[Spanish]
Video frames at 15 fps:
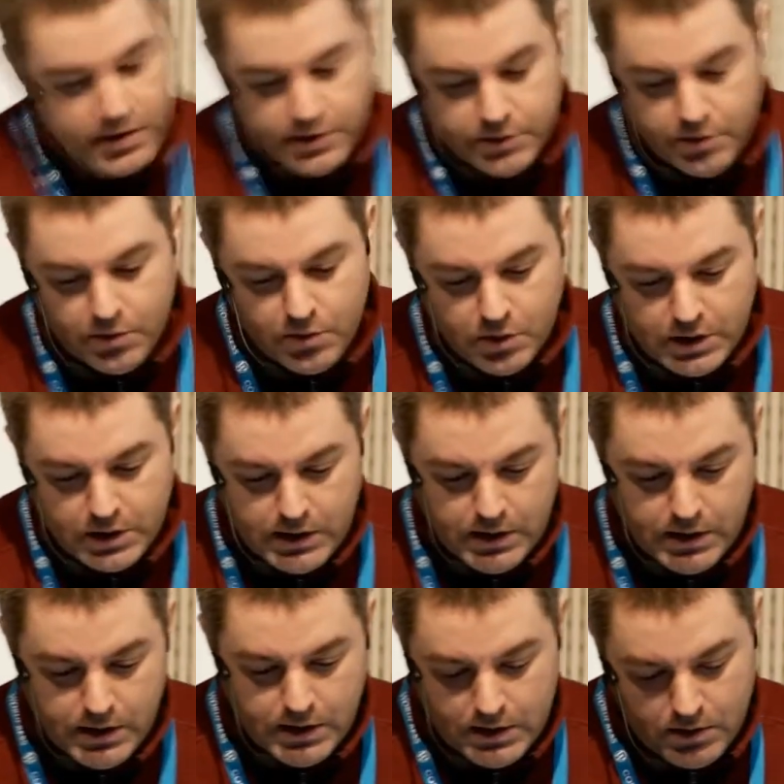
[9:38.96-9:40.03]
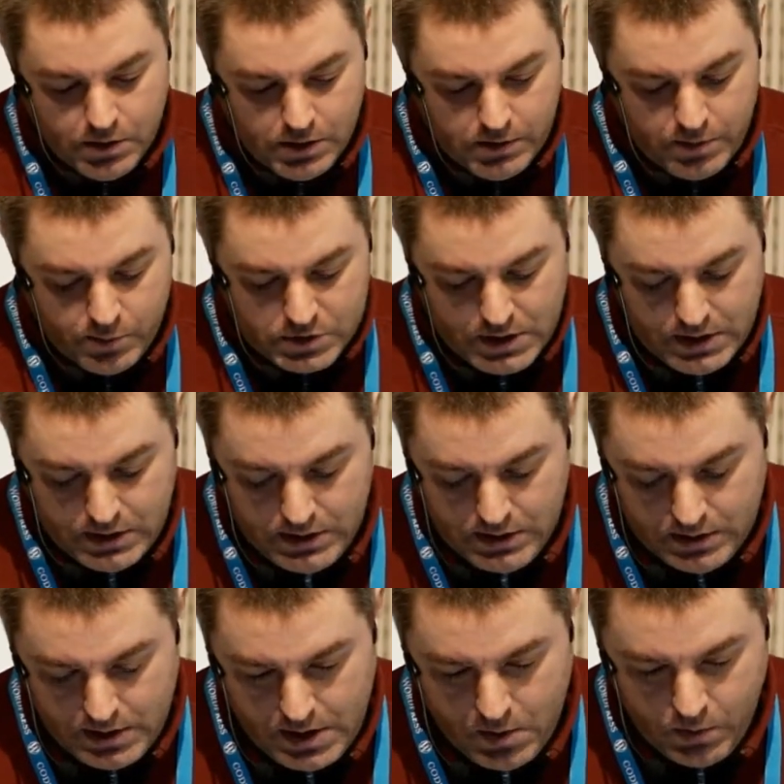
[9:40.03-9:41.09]
hacer todo lo que, lo que vemos
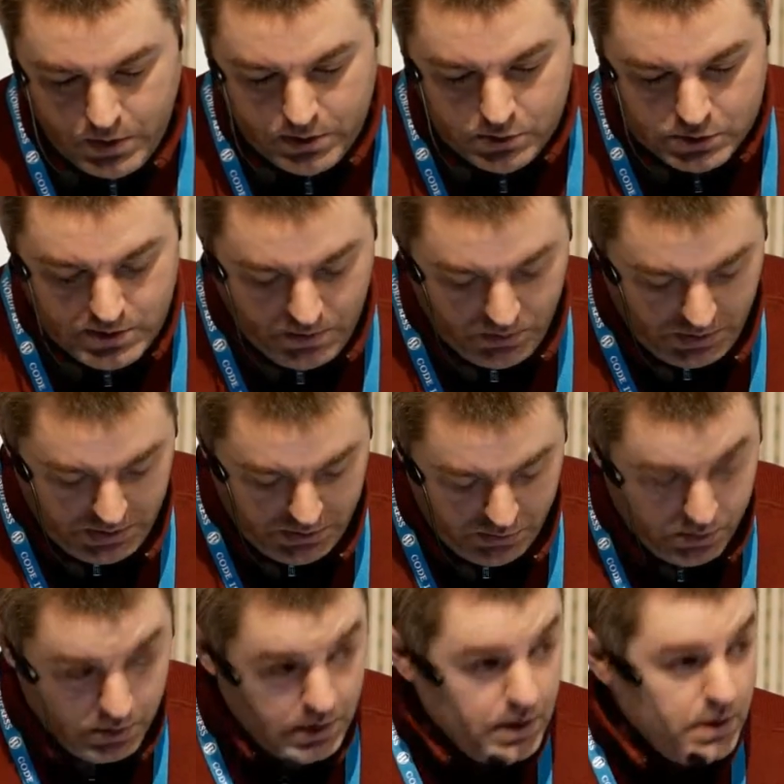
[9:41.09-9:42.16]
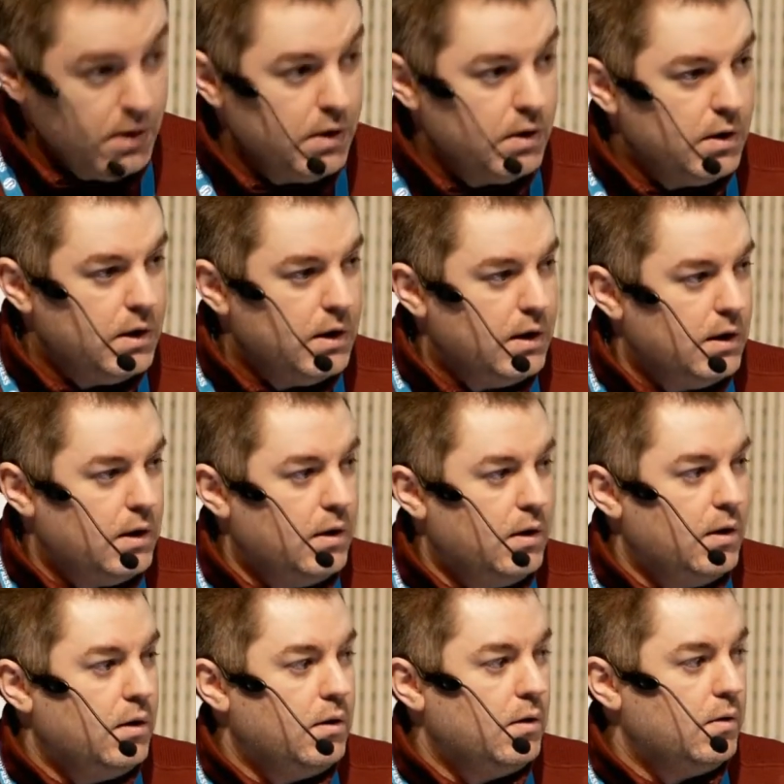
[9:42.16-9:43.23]
ahí, aunque nos lleve un rato.
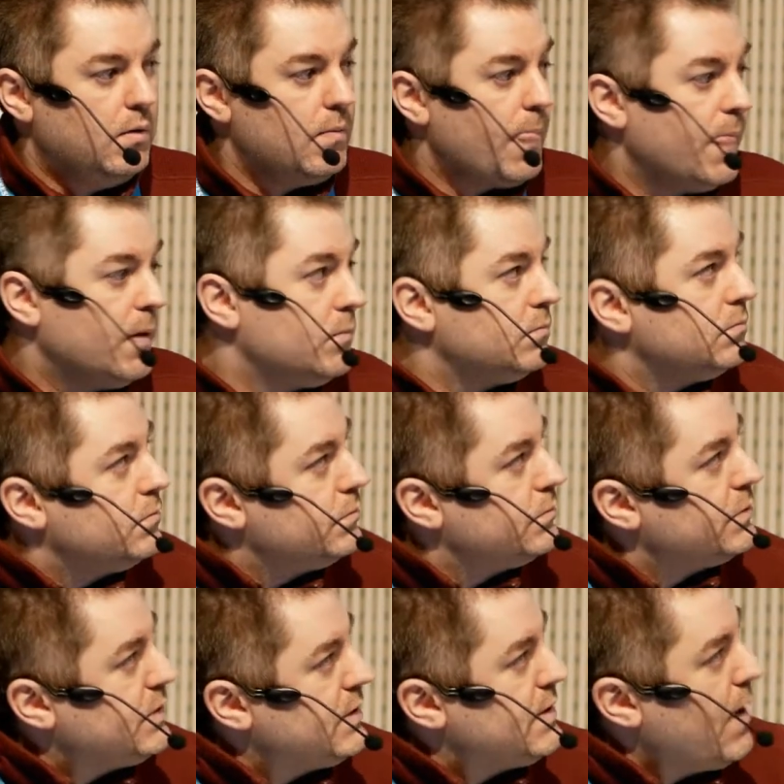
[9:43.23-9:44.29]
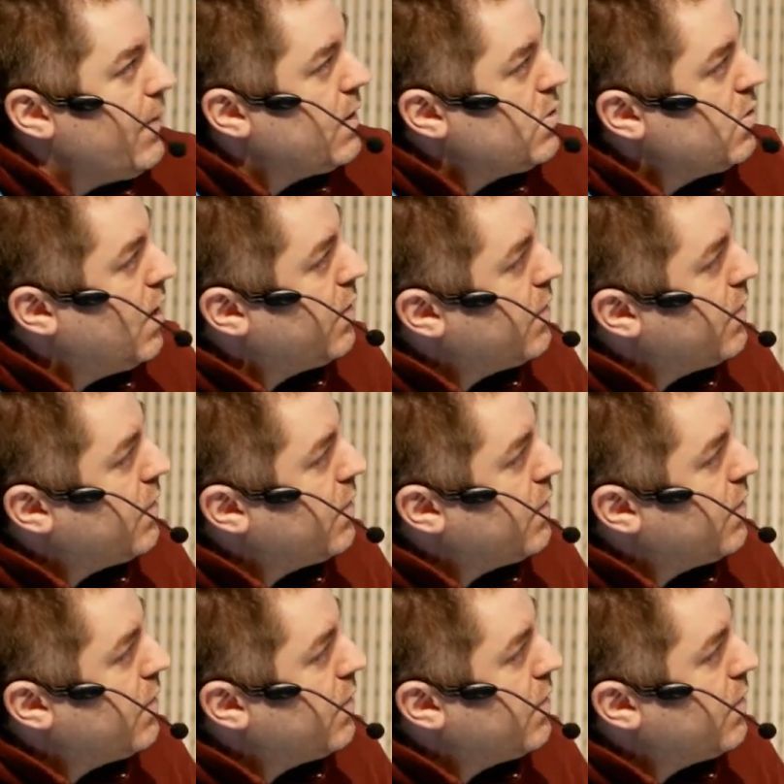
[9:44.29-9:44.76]
Eh, si sabéis lo que